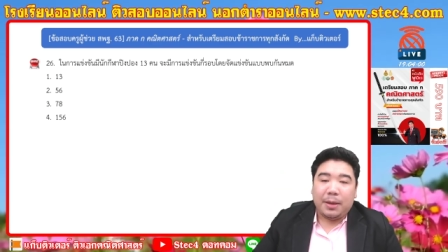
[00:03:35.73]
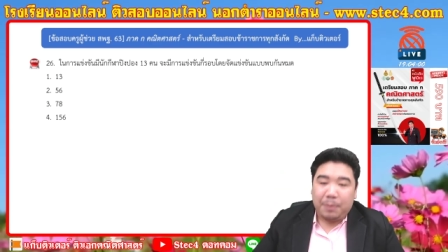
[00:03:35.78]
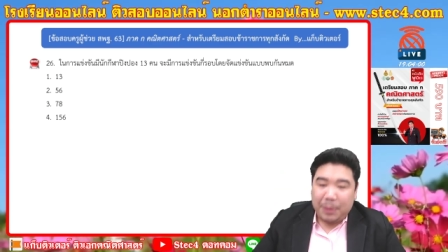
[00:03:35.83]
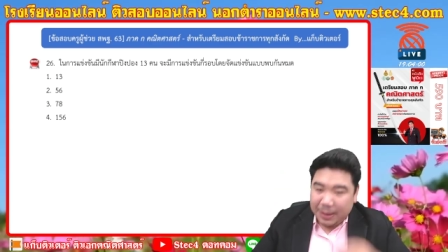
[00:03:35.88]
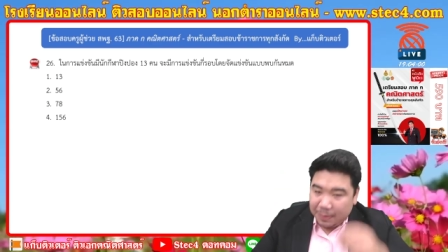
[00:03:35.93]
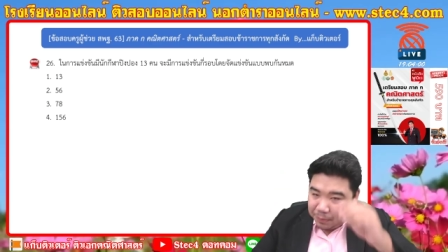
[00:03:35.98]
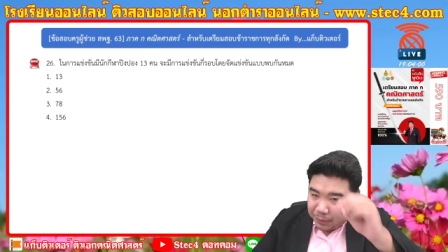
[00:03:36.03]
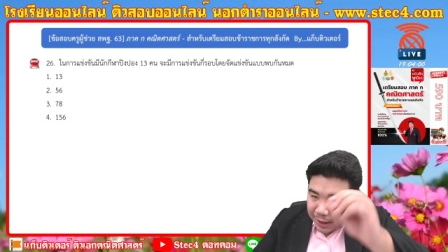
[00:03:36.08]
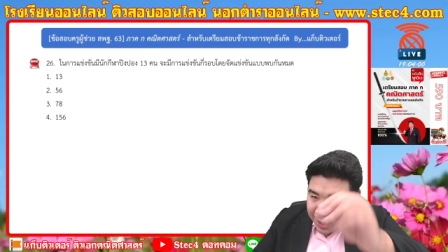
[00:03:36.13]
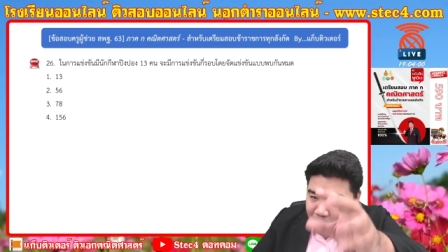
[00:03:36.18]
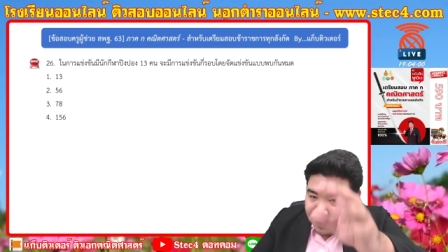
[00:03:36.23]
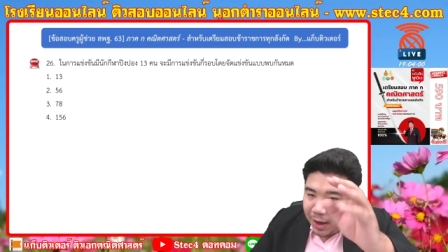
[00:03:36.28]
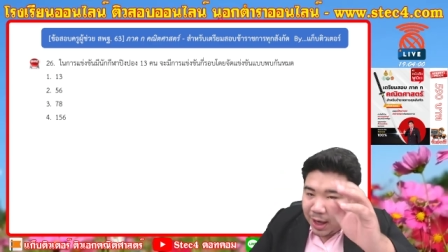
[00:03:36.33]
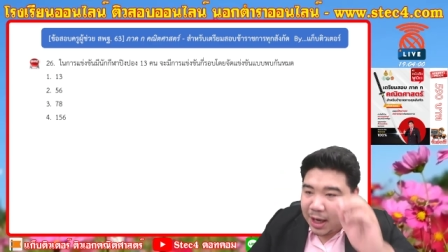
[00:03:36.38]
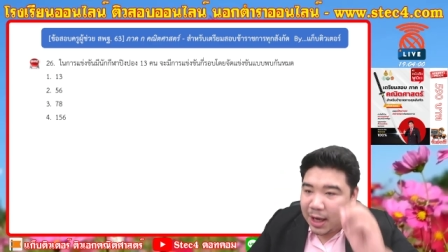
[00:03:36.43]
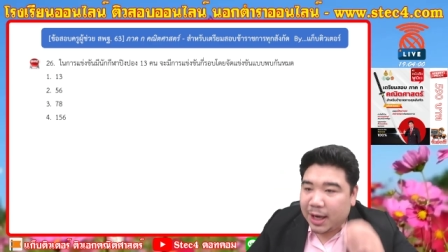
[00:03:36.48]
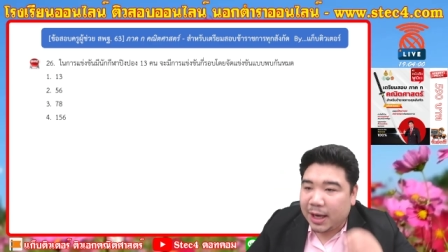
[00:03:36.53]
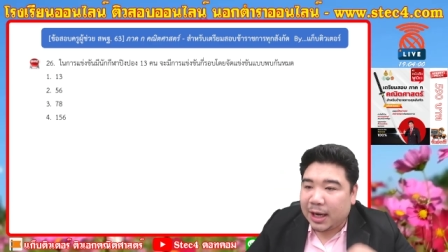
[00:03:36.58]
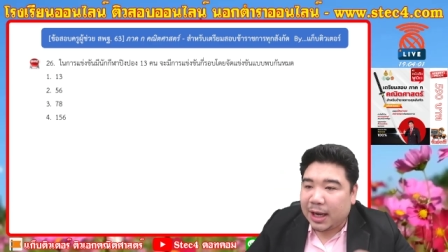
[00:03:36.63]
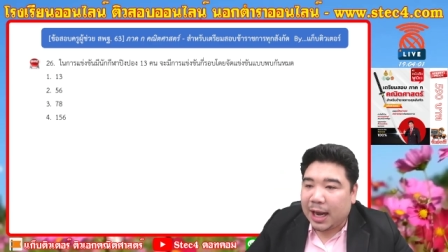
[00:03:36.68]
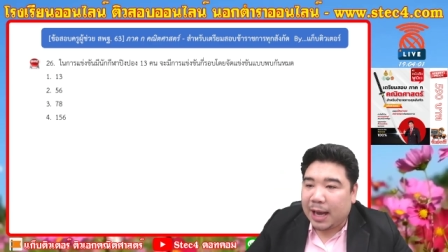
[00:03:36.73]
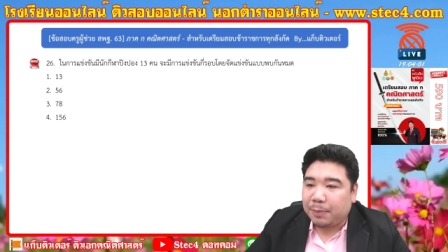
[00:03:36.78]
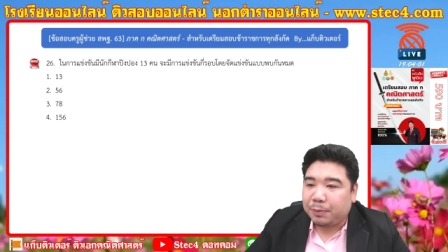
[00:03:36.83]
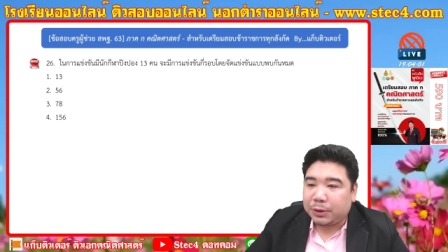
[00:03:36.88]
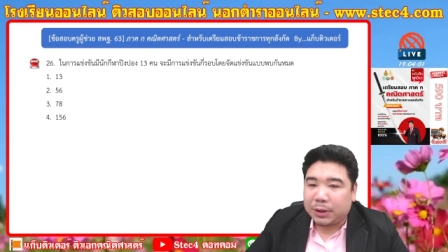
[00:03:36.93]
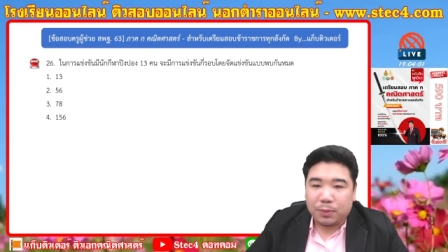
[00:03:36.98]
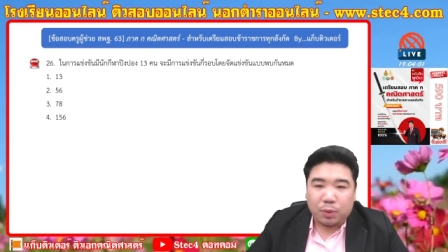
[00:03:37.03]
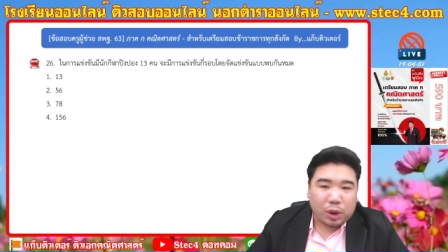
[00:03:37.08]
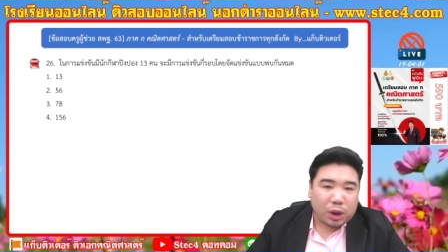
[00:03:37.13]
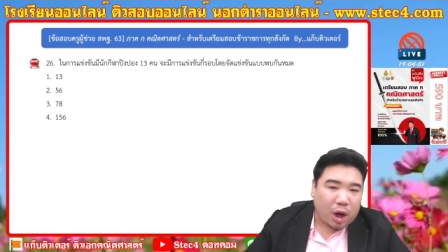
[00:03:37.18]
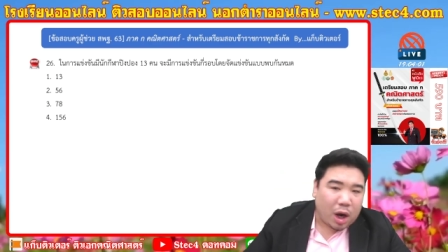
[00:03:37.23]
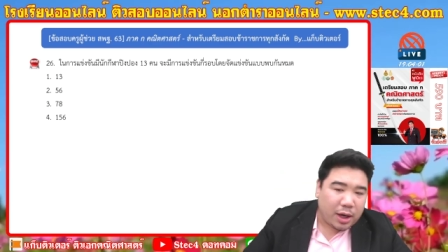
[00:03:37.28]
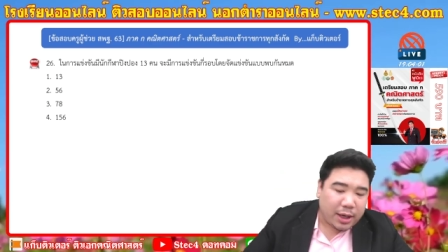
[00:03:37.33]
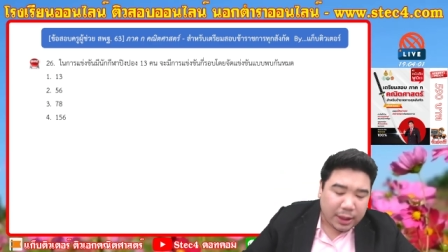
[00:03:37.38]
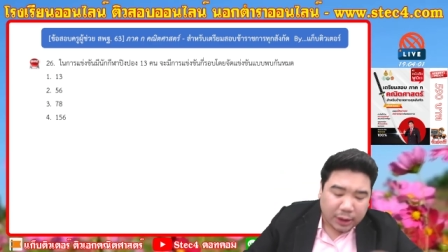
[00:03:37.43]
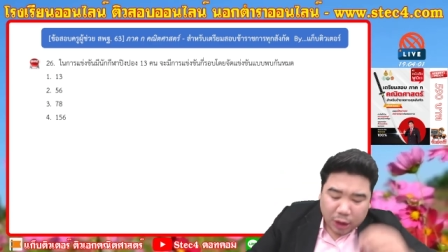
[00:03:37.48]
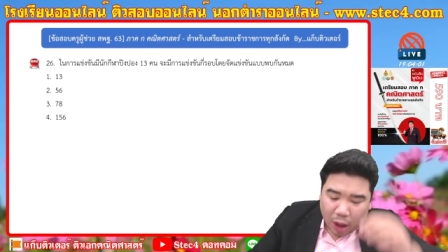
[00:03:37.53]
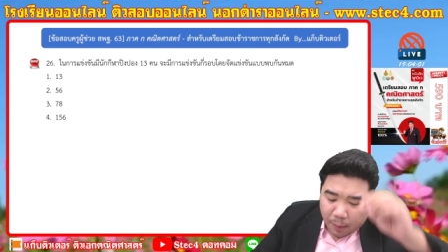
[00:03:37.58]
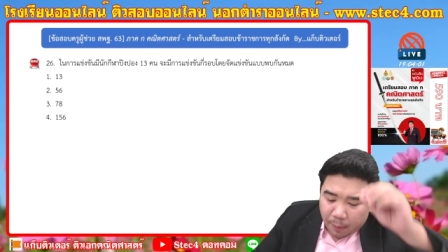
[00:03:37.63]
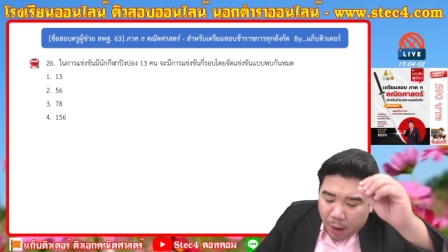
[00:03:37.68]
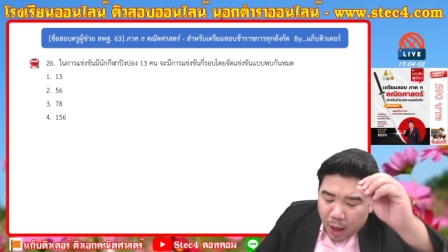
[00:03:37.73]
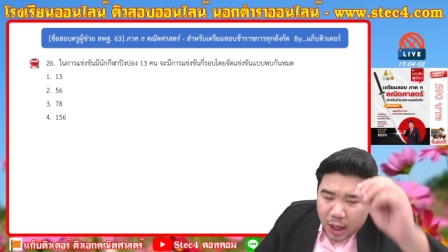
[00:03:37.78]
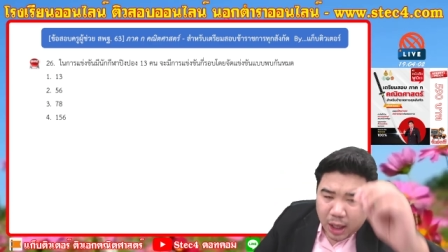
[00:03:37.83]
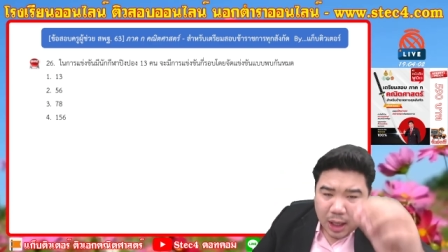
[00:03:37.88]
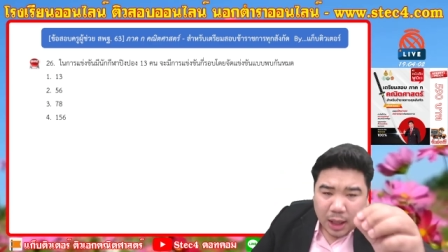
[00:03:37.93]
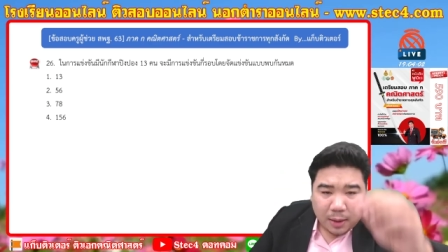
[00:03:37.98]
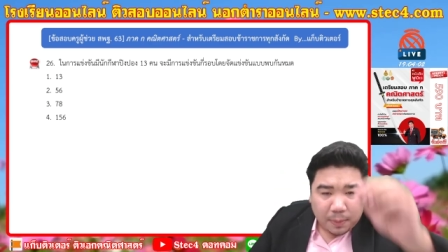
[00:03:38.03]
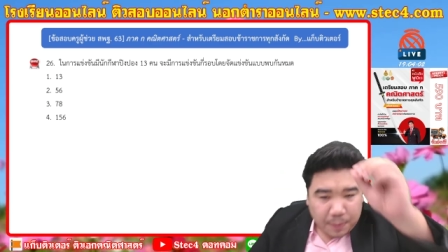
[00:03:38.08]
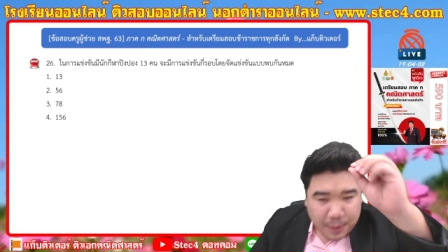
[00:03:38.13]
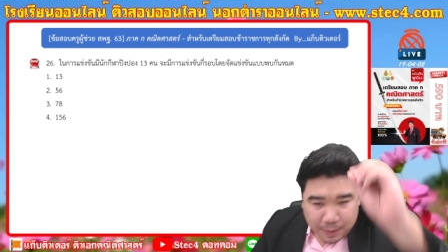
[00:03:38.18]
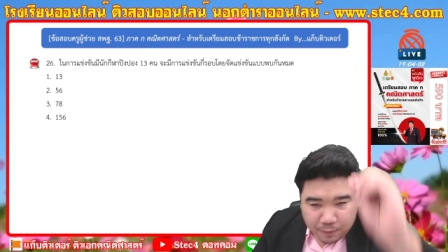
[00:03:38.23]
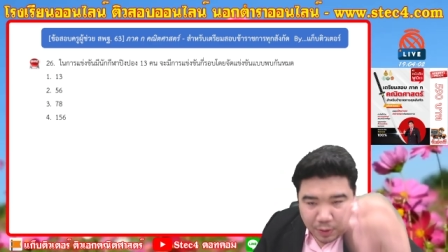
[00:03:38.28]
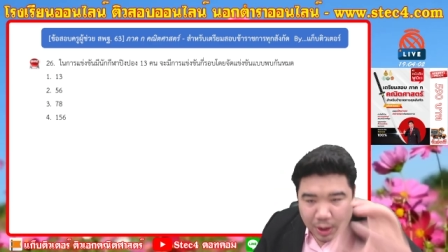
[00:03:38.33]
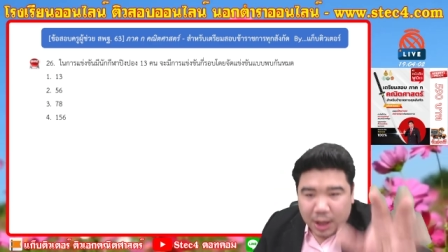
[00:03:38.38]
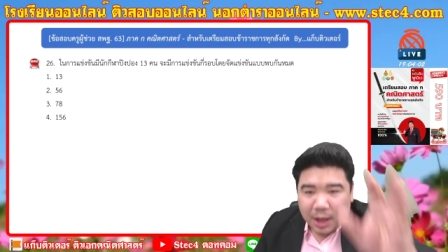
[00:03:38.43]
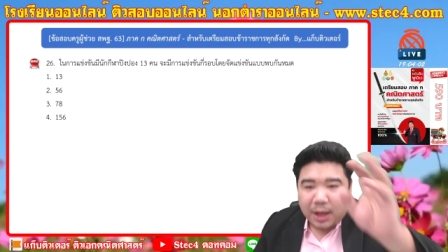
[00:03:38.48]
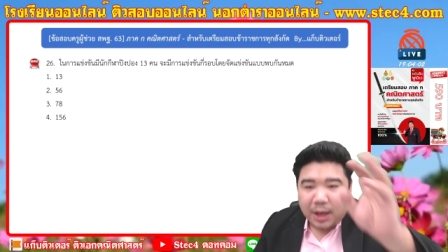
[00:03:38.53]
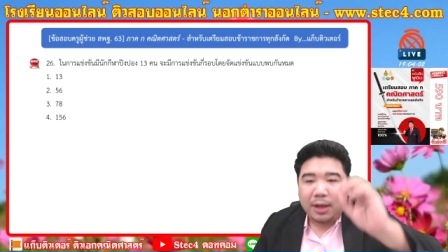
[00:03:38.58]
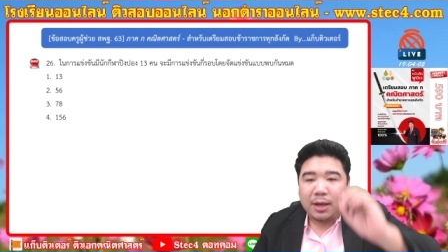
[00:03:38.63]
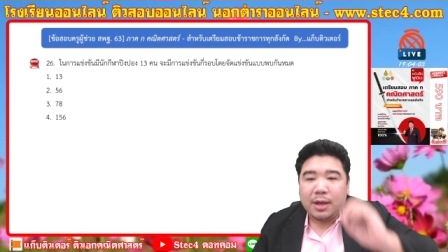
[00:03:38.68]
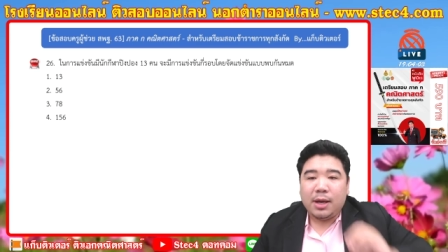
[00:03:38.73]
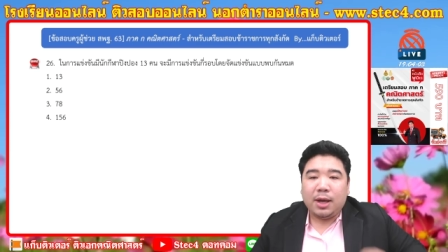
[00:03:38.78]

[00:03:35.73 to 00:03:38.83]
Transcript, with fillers: พิมพ์ทิ้งไว้เลยนะครับสมมติข้อนี้ตอบข้อ1พิมพ์ไว้เลย